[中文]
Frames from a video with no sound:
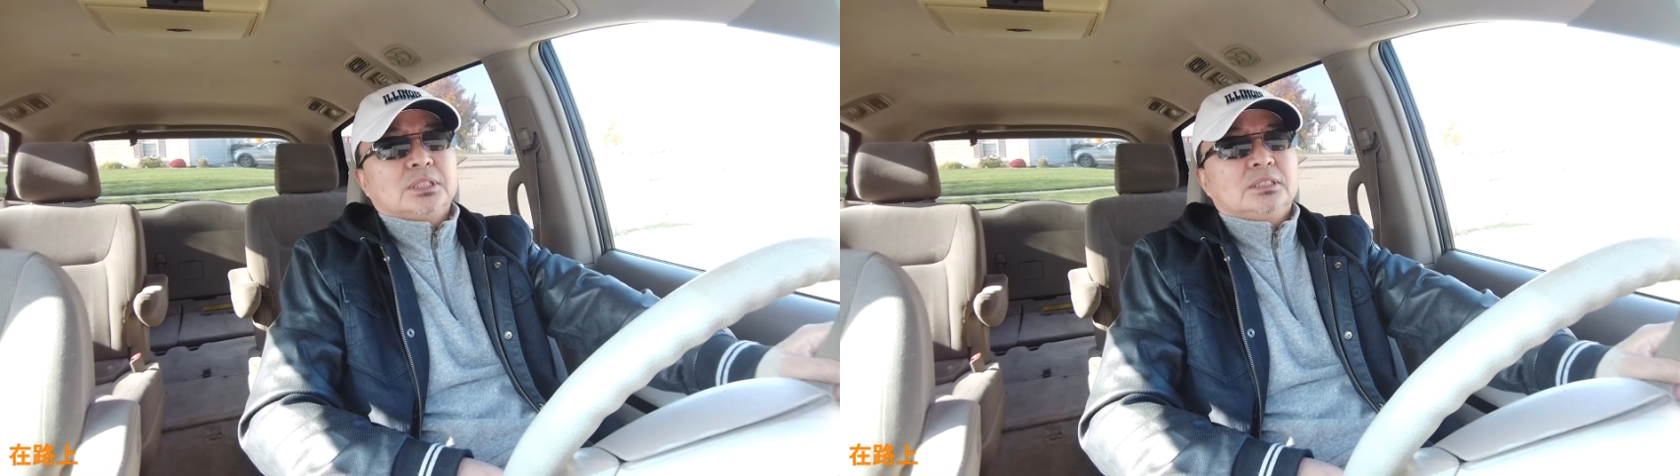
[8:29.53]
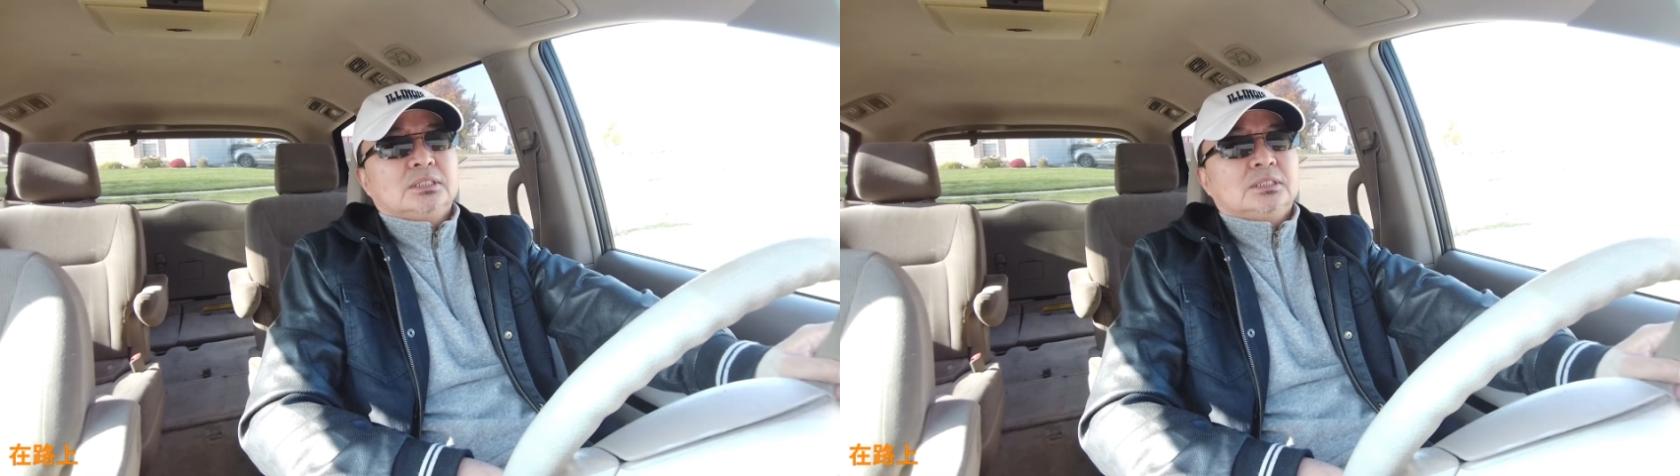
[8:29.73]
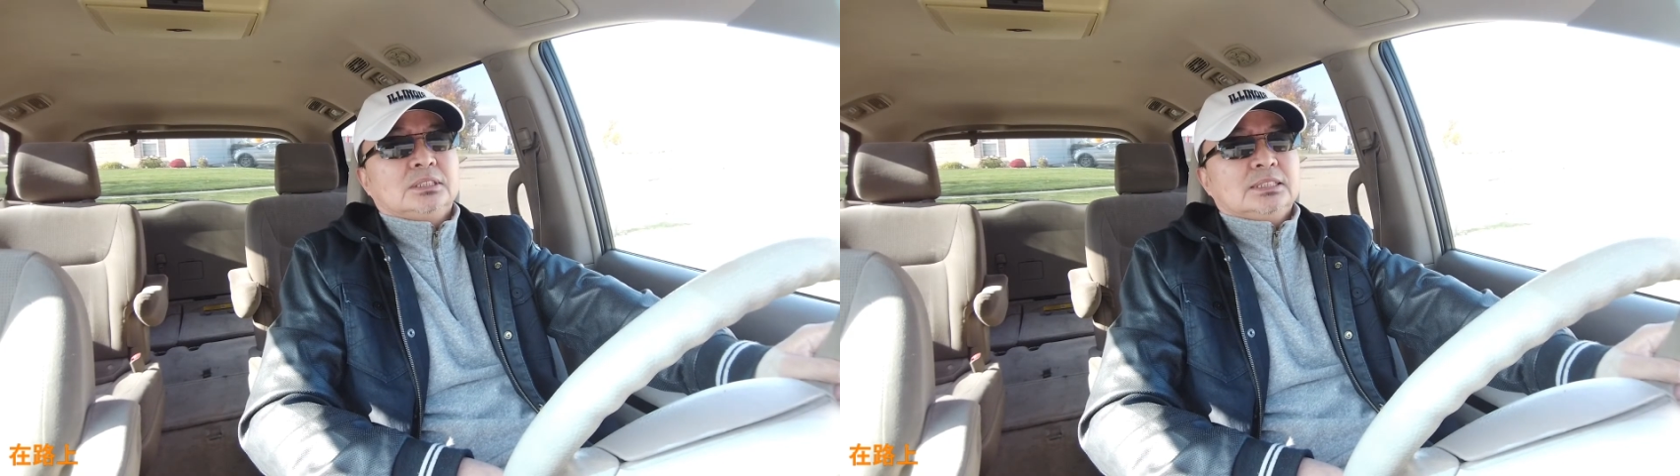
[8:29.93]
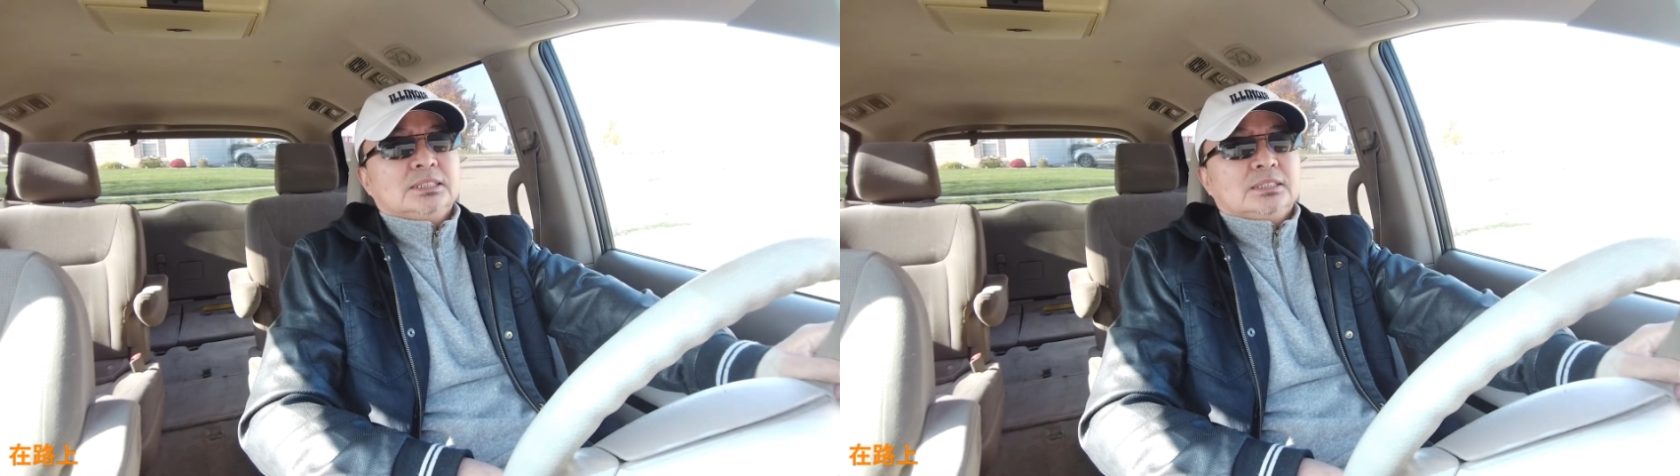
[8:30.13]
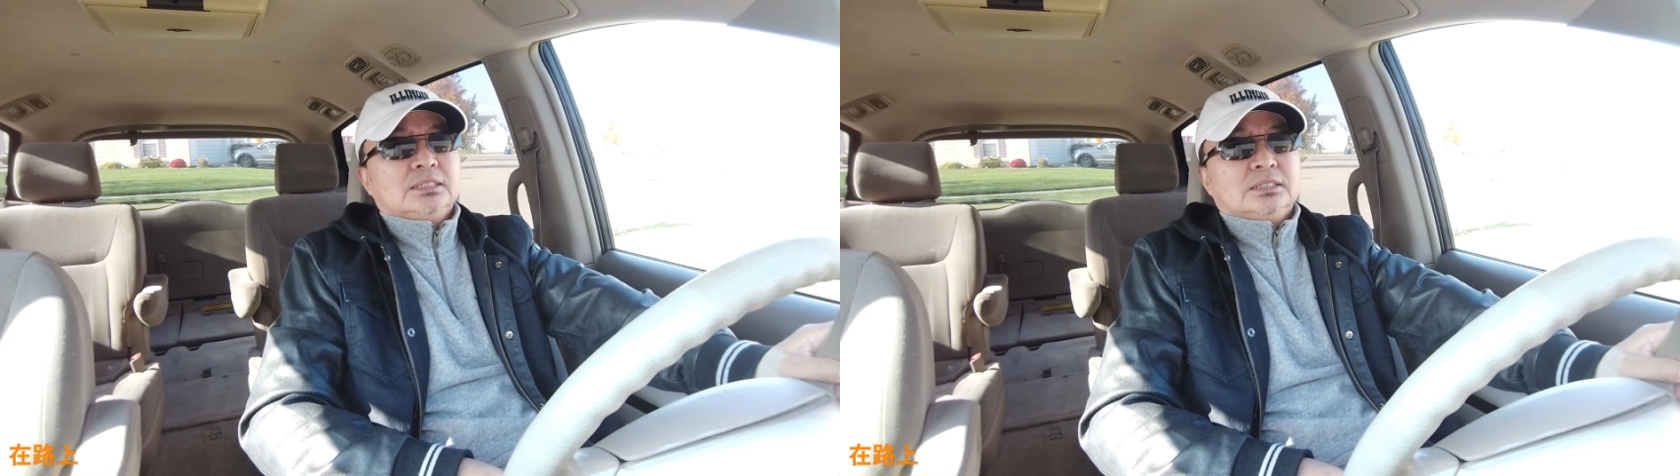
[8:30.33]
在那儿，
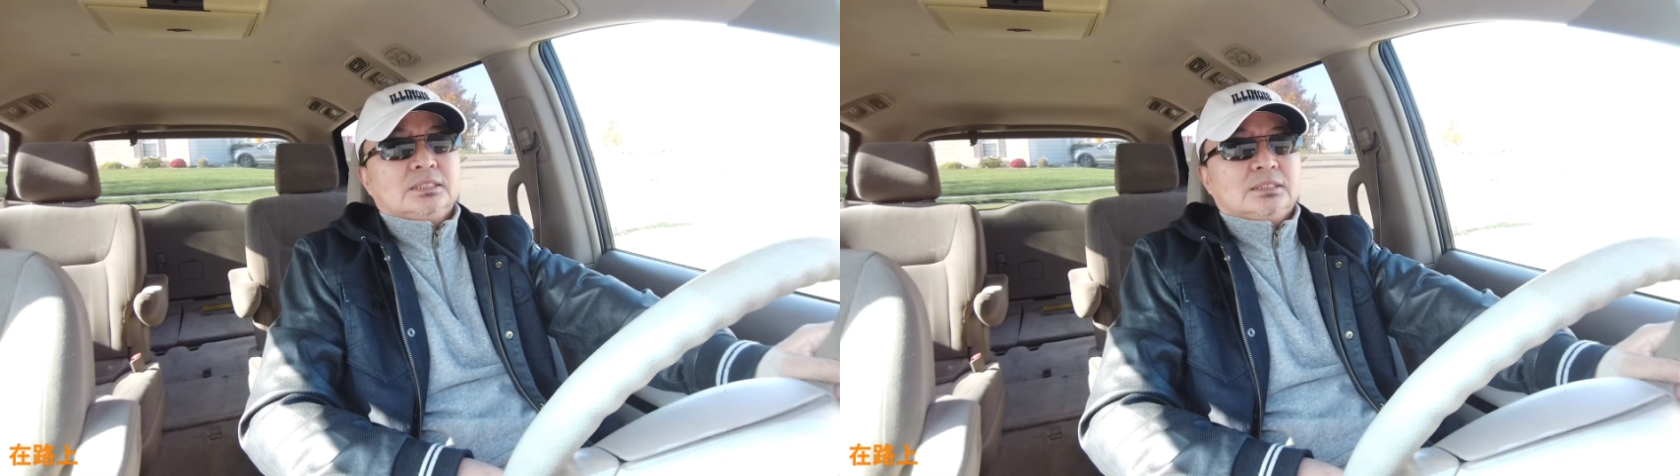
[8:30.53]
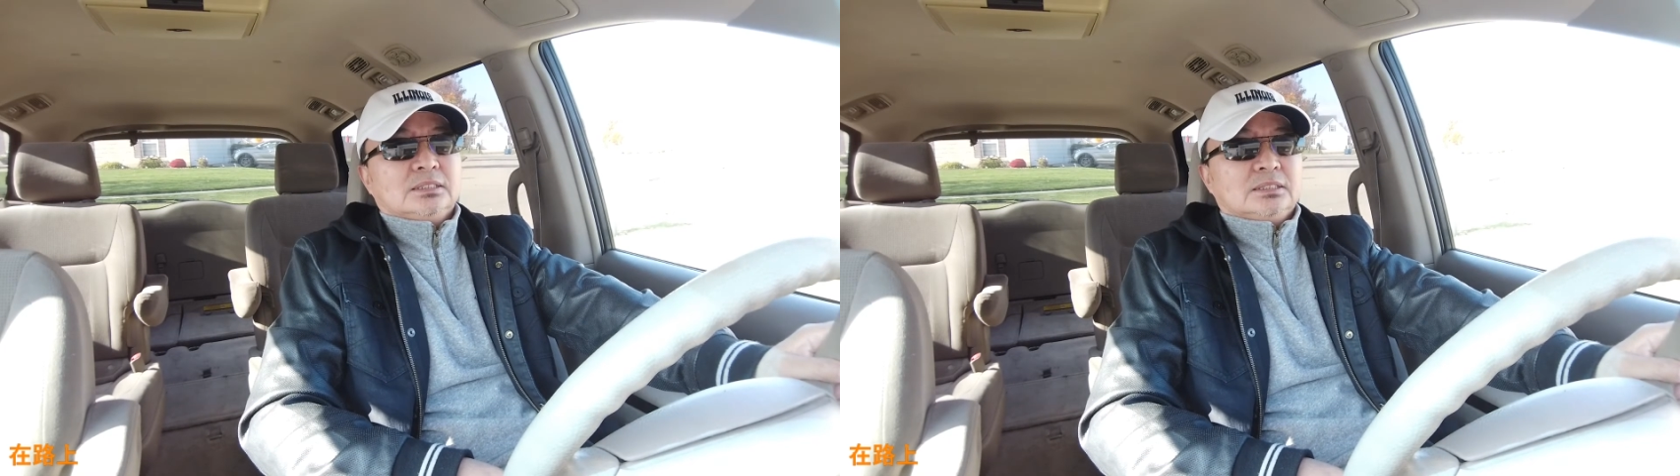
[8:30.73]
呃，